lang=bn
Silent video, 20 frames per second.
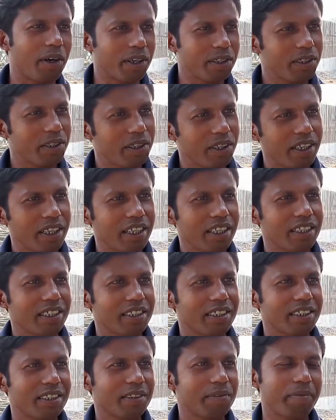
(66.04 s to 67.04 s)
ফসল
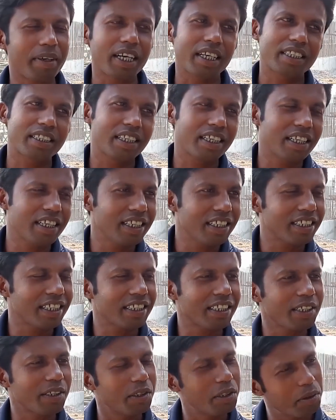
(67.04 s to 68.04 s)
মাঠের থেকে নিয়ে
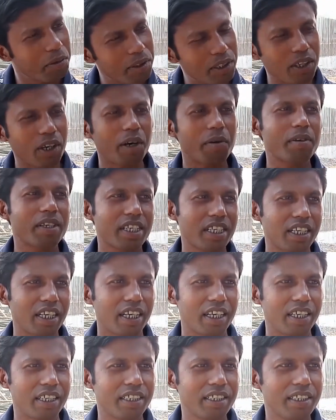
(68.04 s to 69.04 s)
যেতে খুবই
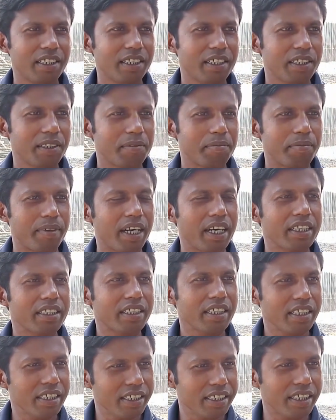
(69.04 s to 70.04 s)
সমস্যা
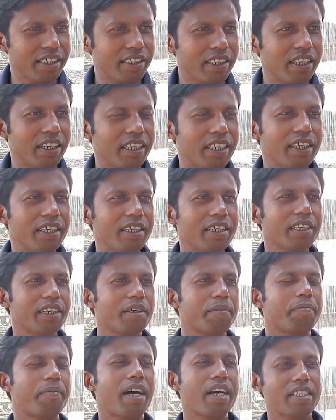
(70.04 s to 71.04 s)
বাড়িতে নিয়ে যেতে হলে
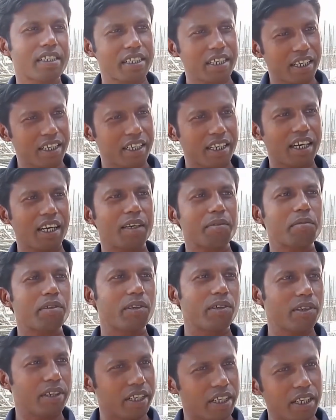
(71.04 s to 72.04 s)
পাঁচটা গ্রাম
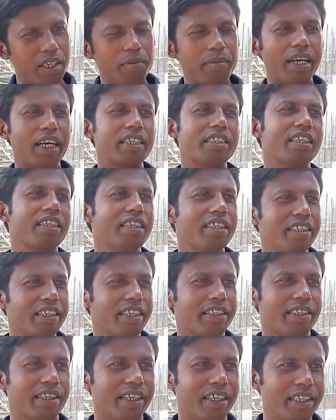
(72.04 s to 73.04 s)
ঘুরি বাড়িতে
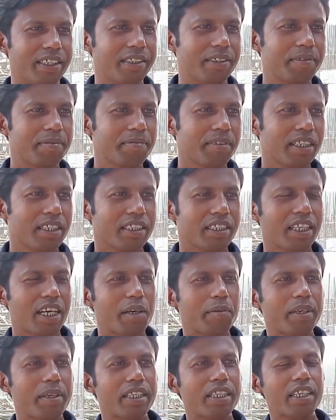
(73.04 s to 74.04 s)
নিয়ে যেতে হয়
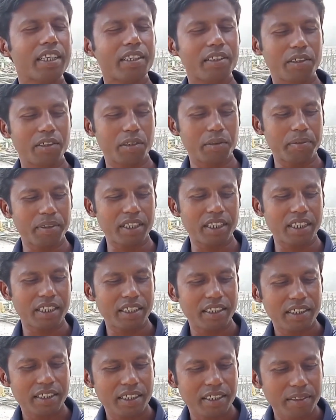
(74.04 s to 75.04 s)
তা আমাদের খুবই
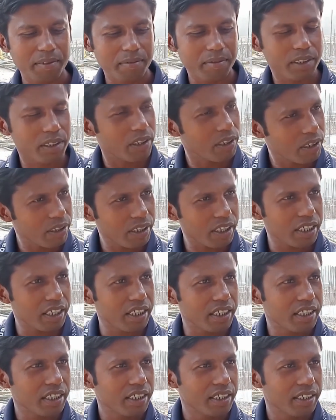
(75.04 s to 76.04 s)

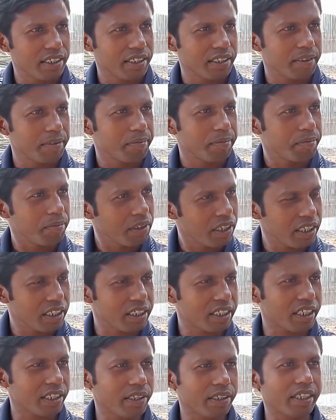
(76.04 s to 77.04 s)
জরুরি
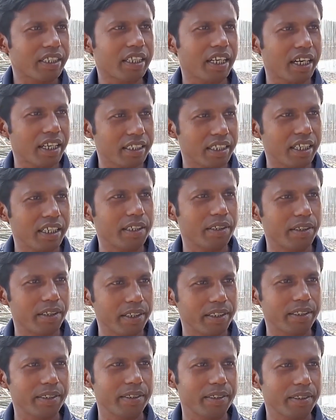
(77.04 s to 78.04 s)
ব্রিজটা যদি তাড়াতাড়ি
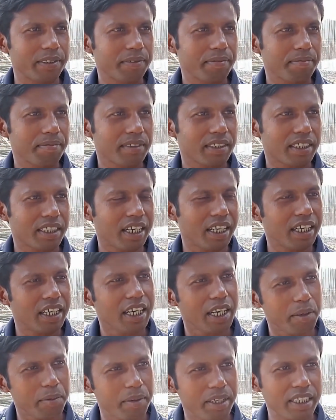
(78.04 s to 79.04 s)
হইতো
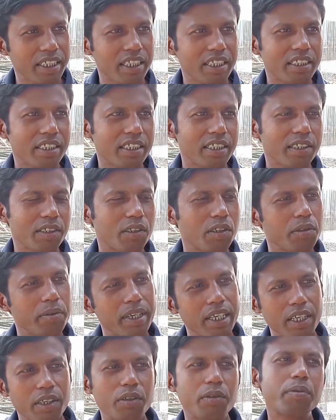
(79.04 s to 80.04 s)
তাহলে আমাদের জন্য
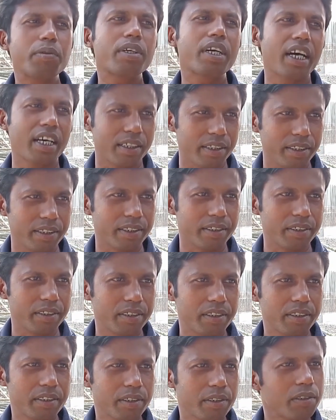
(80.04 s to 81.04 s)
খুব একটা উপকার হইতো
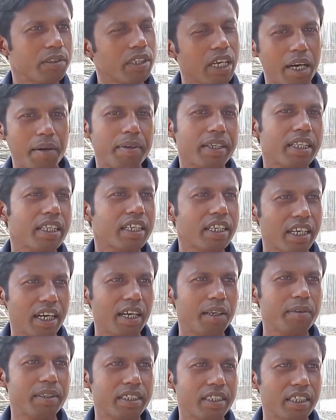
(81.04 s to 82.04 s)
শুধু আমাদের
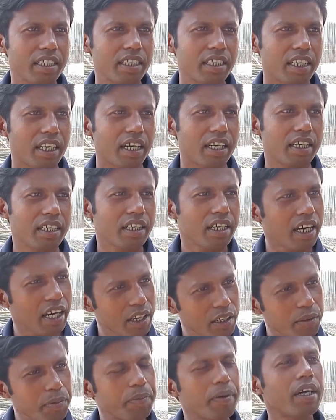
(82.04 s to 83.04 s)
গ্রামের জন্য না
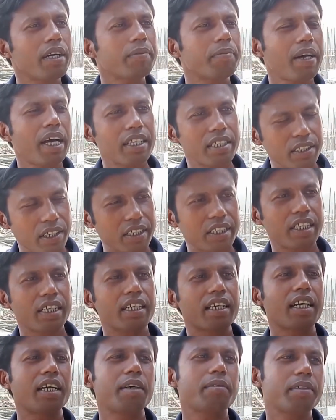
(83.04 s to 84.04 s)
আরও পাঁচ
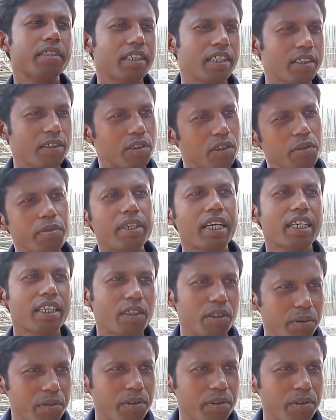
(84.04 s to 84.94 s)
দশটা গ্রামের জন্য খুব একটা